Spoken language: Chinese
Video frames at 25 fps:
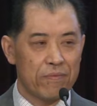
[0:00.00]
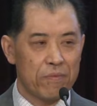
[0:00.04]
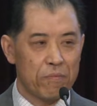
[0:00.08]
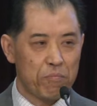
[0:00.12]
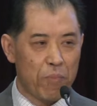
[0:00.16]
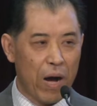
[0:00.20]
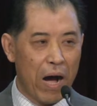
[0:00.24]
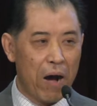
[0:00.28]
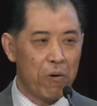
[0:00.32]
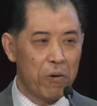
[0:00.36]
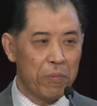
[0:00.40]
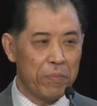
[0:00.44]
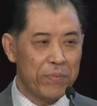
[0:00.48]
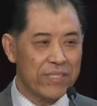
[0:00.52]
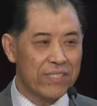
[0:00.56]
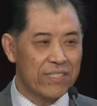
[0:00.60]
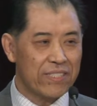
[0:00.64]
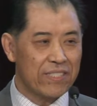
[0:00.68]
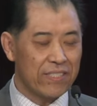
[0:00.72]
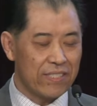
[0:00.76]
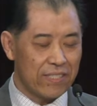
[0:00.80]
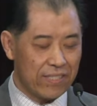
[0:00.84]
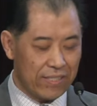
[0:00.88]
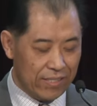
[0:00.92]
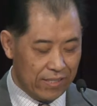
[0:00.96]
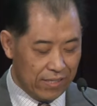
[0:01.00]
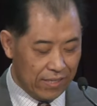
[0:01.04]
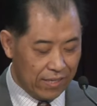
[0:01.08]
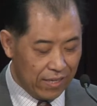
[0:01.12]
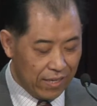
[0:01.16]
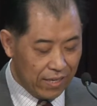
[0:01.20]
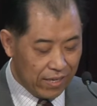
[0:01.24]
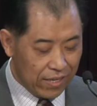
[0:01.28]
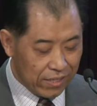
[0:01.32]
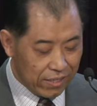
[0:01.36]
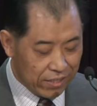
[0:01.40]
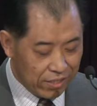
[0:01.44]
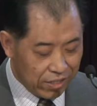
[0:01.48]
把我们自己
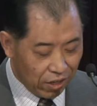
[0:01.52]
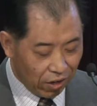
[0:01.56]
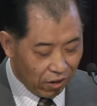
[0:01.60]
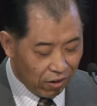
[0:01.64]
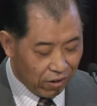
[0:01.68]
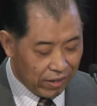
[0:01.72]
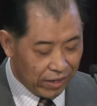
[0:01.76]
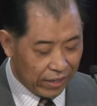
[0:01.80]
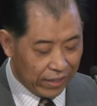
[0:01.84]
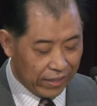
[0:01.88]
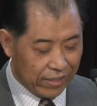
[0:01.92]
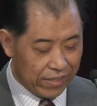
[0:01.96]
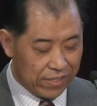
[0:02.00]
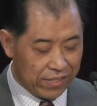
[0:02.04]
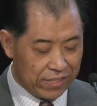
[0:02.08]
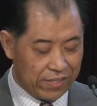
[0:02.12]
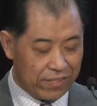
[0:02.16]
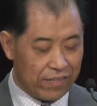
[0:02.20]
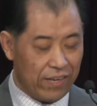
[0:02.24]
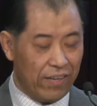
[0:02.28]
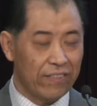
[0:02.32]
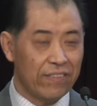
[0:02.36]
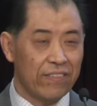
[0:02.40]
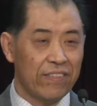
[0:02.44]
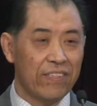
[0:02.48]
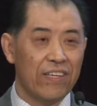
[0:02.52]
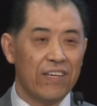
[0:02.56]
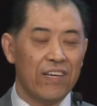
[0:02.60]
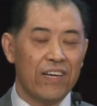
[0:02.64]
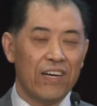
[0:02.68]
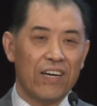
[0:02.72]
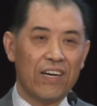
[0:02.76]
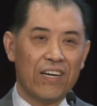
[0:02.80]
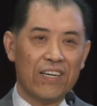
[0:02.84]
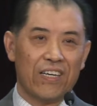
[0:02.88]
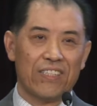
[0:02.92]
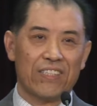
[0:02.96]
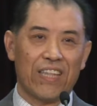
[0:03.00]
交给神
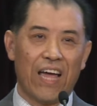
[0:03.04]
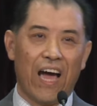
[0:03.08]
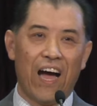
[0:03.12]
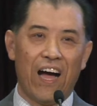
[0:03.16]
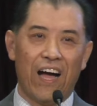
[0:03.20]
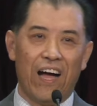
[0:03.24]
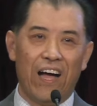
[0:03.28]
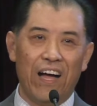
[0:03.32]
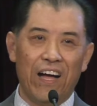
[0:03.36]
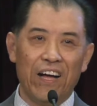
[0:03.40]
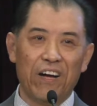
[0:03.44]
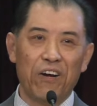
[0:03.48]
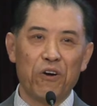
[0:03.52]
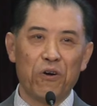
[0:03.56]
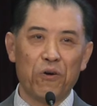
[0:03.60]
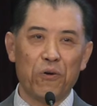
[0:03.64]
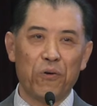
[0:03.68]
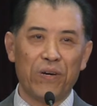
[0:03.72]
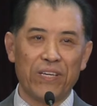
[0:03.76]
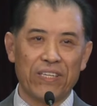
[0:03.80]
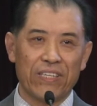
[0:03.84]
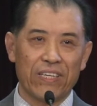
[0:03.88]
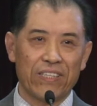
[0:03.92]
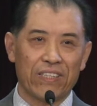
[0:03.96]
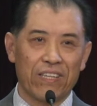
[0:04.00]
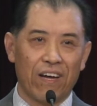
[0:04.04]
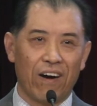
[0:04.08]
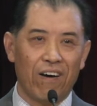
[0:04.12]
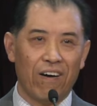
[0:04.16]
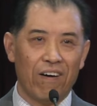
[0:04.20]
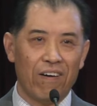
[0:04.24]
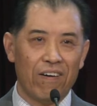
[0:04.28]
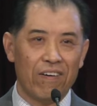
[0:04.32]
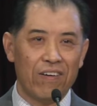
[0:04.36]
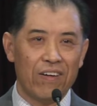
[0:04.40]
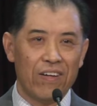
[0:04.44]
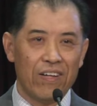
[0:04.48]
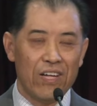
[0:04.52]
和他恩惠的道。
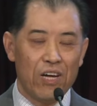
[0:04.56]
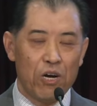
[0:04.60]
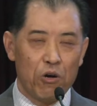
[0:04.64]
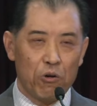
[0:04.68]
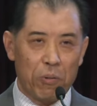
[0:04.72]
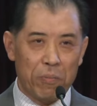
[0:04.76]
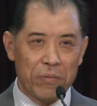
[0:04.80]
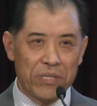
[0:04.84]
我